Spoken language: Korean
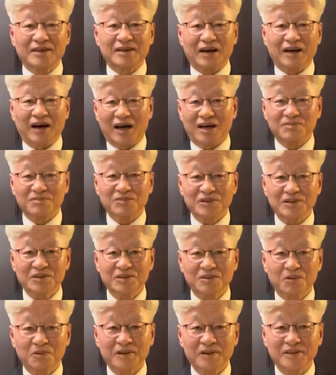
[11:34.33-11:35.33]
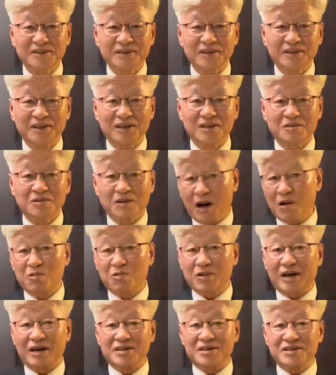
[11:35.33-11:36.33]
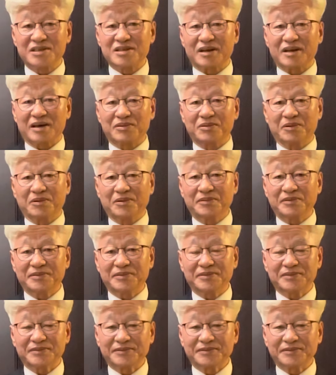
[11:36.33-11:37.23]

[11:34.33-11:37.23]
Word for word: 아무리 오래전에 과오라 할지라도